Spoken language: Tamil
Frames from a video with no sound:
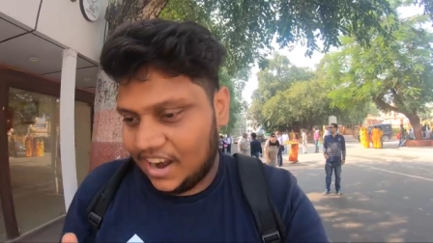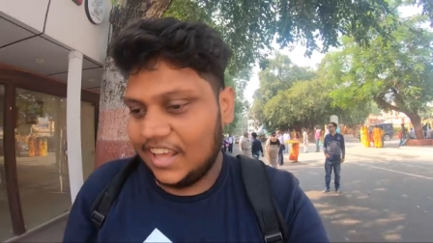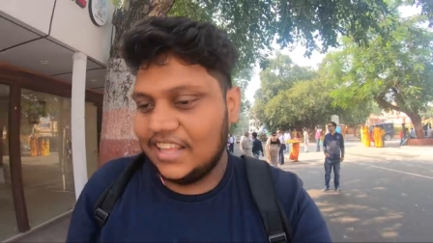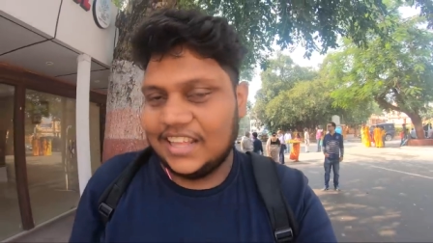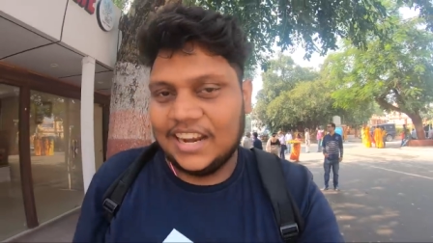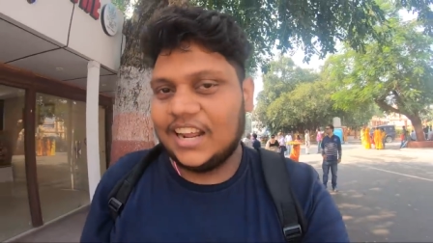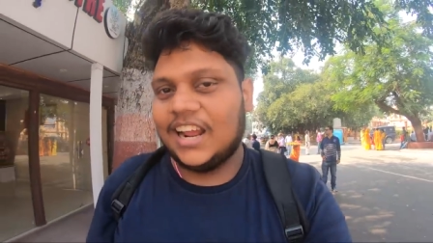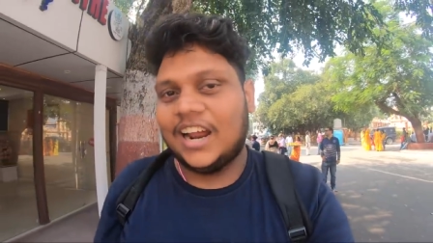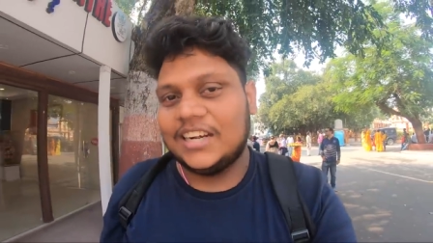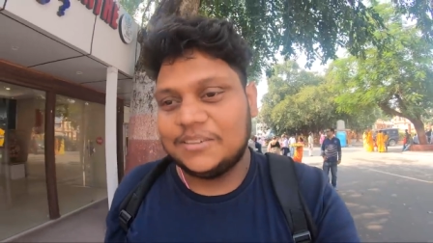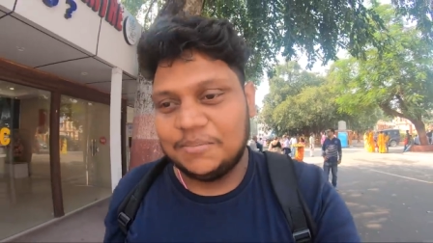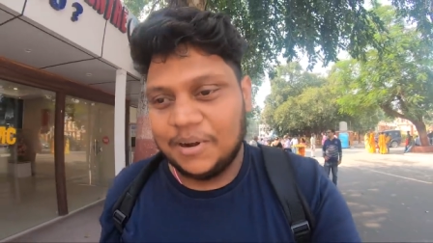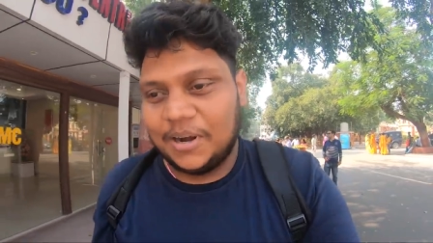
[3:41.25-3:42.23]
ஆனால் இது என்ன
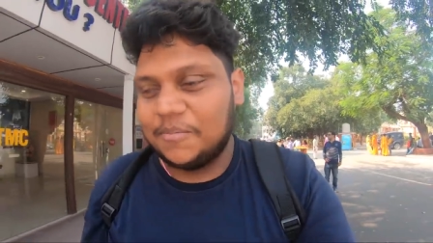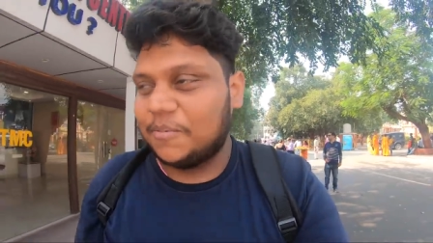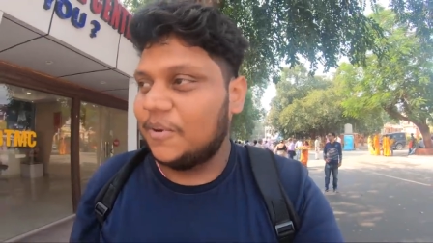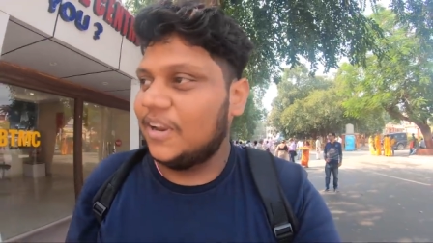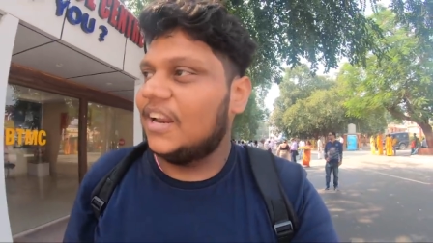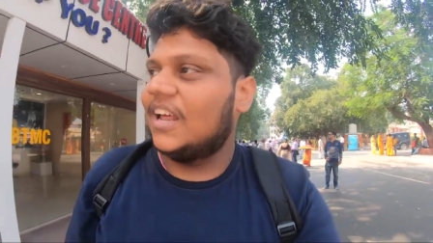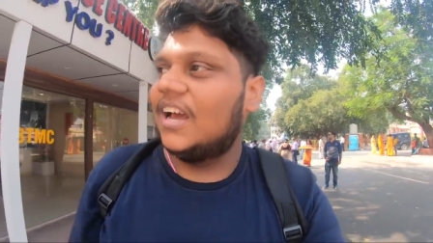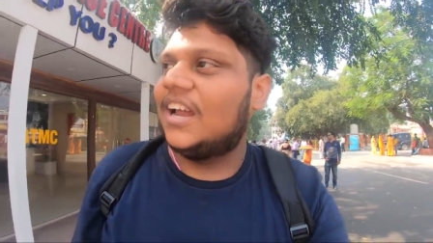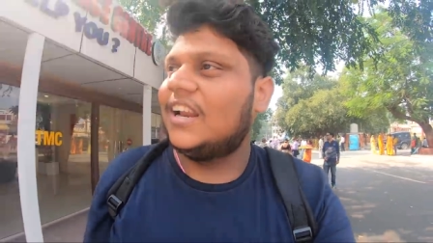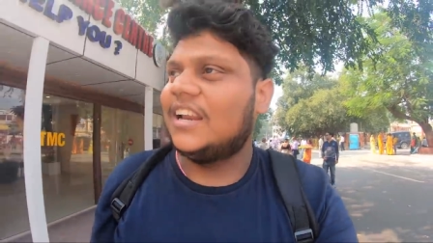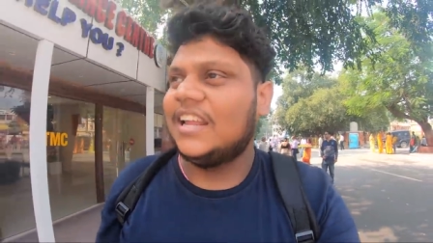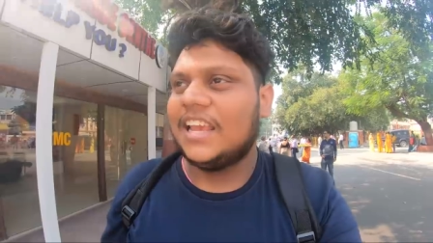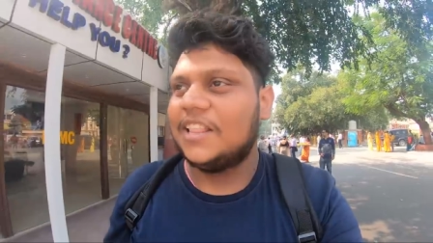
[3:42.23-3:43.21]
கான்செப்ட்னு எனக்கு புரியல
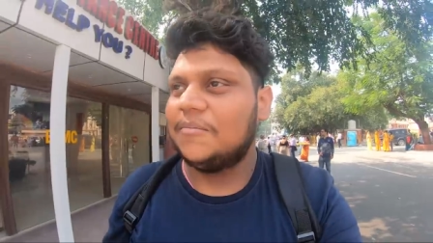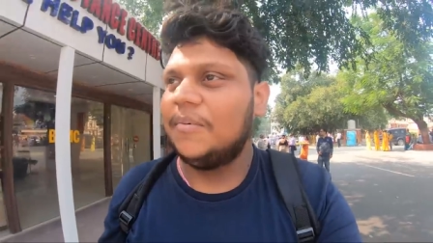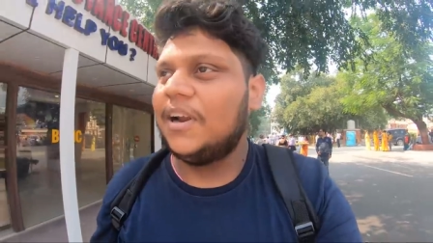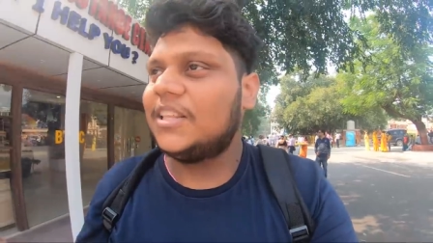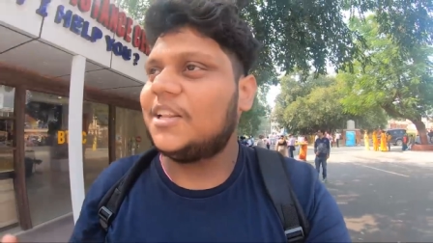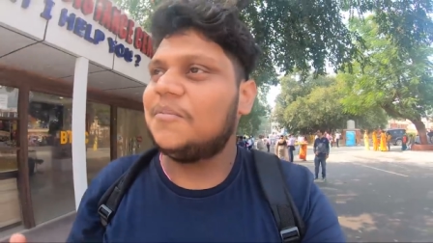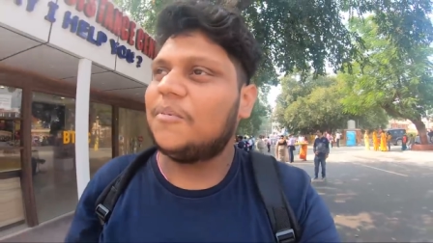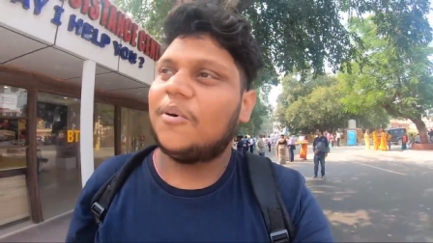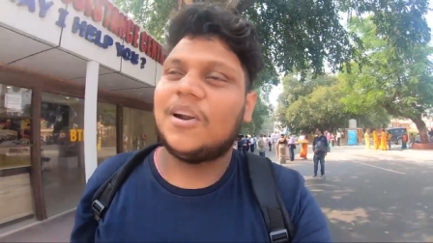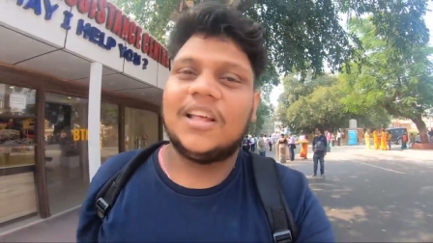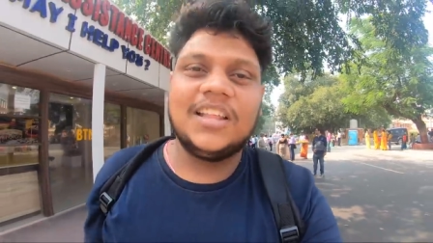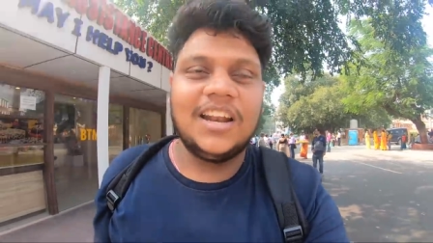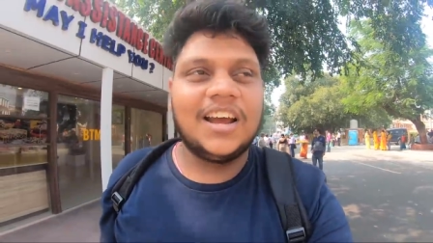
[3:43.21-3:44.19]
நீ எதுவுமே எடுத்துகிட்டு
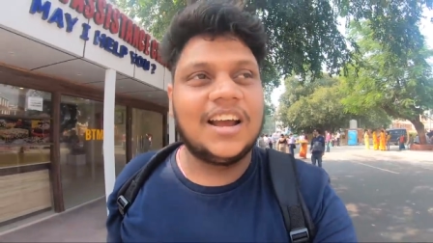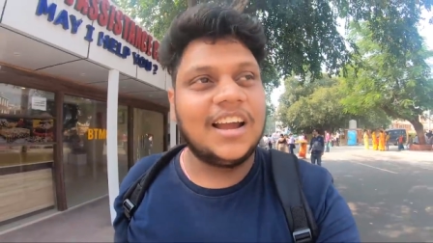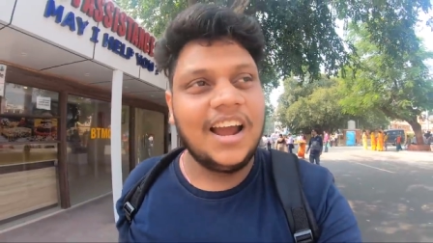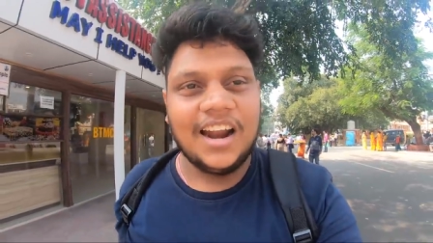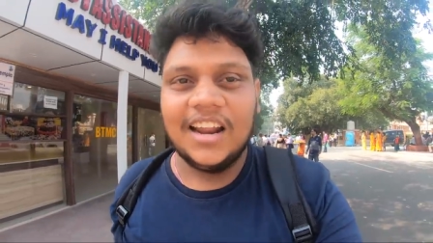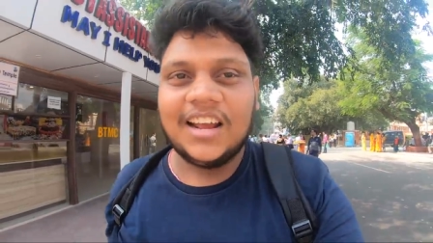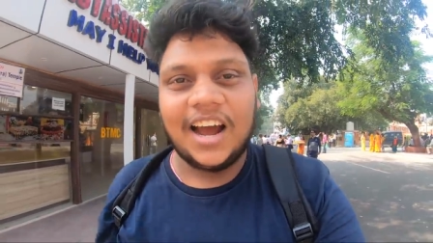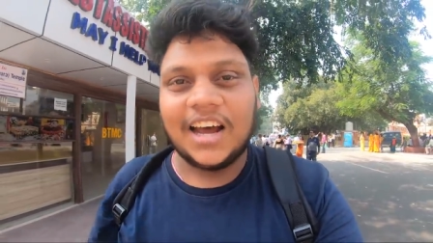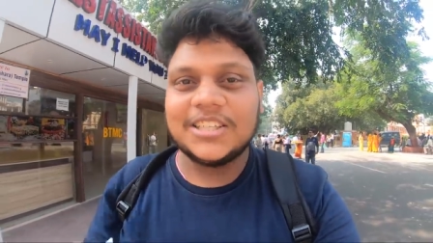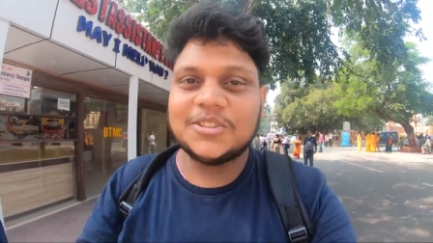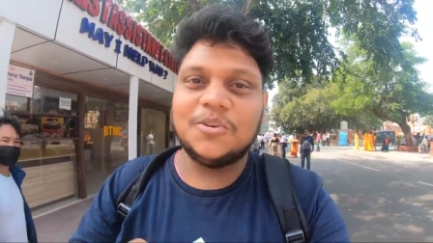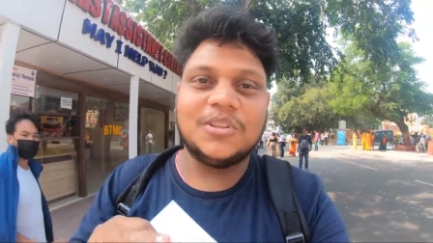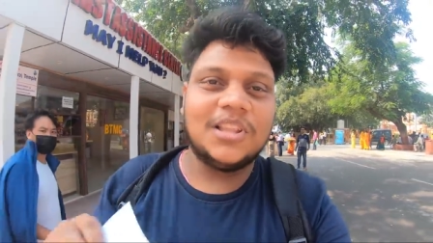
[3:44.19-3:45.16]
போகக்கூடாதுன்னாங்க ஆனால்
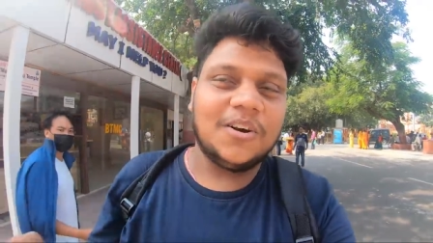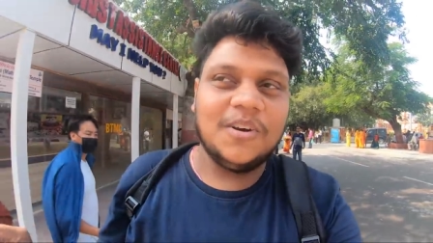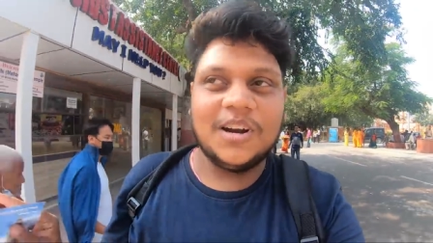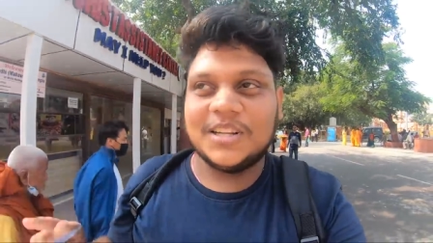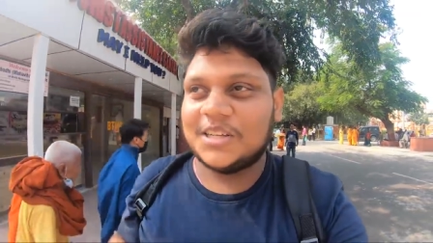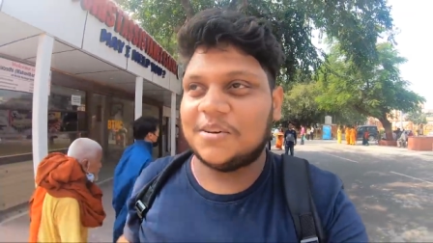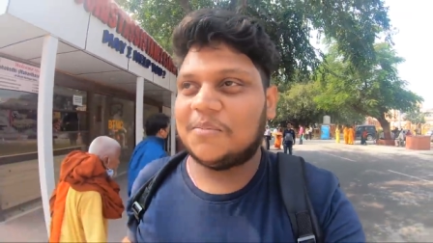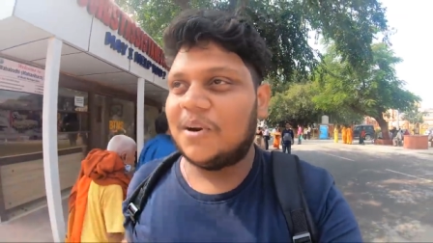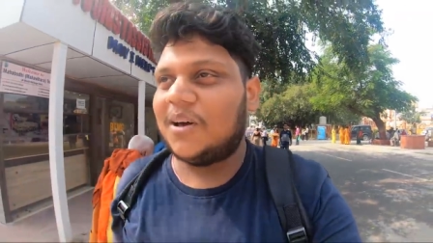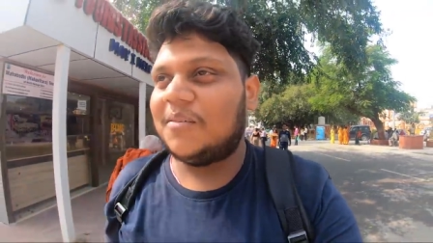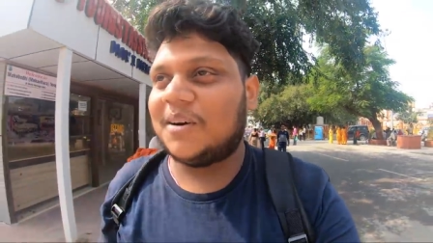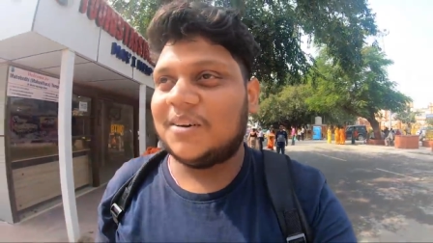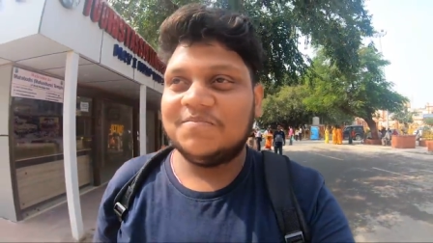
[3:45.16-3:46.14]
காசு கொடுத்தா உள்ளே எடுத்துகிட்டு
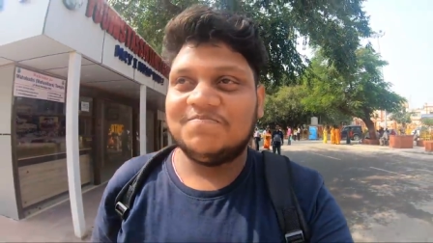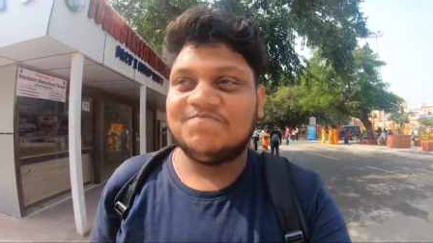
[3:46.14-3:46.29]
போகலாமா